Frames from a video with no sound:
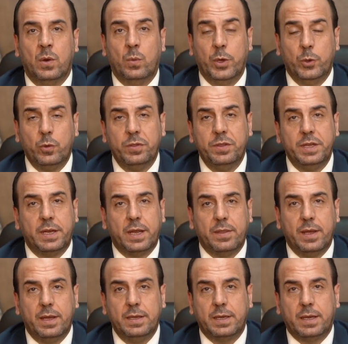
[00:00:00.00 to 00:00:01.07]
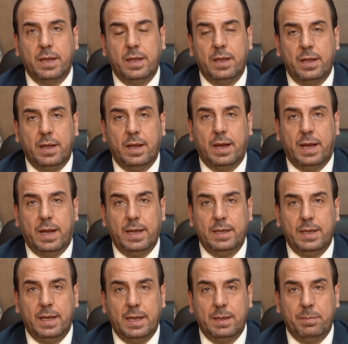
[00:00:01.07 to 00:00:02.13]
ونثني كذلك
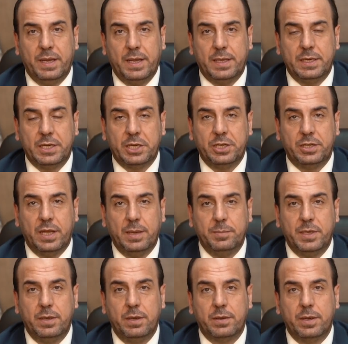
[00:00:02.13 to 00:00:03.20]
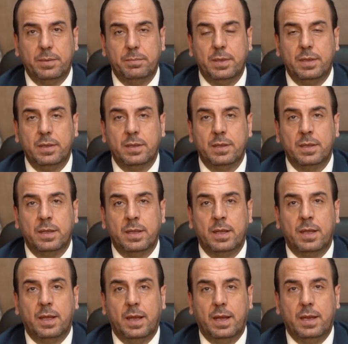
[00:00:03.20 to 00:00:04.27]
على البيان الختامي للقمة
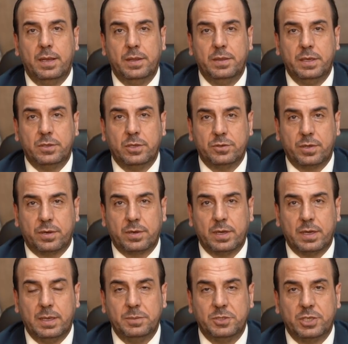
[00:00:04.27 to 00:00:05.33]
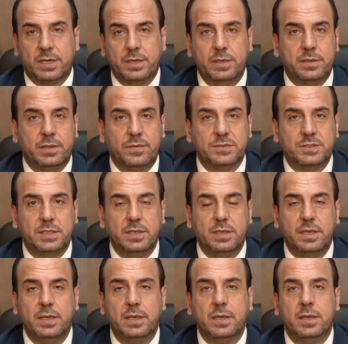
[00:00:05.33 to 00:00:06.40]
الذي تطرق بشكل
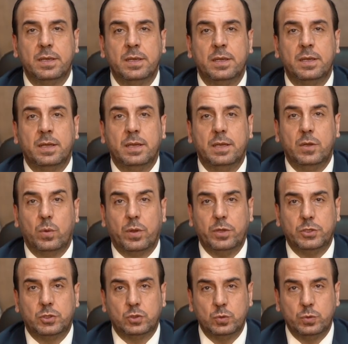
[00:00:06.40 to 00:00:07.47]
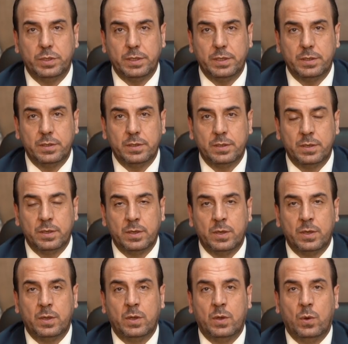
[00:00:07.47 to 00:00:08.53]
تفصيلي للوضع السوري
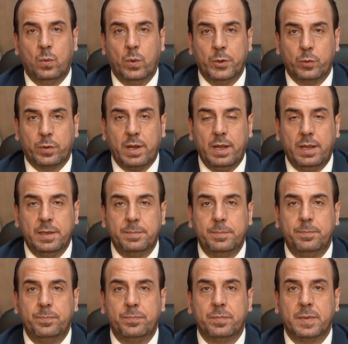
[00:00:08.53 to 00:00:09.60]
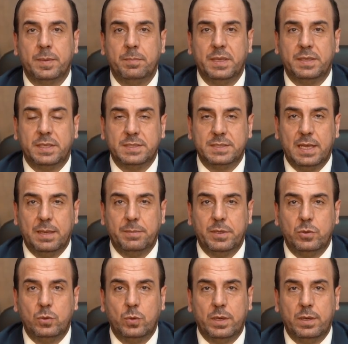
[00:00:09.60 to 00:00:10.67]
ونرحب بالتزام
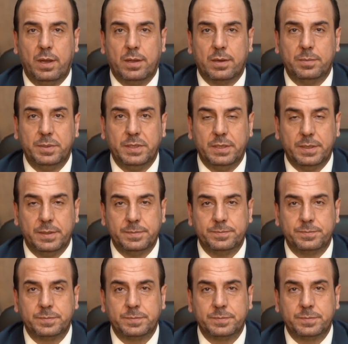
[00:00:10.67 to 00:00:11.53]
الدول العربية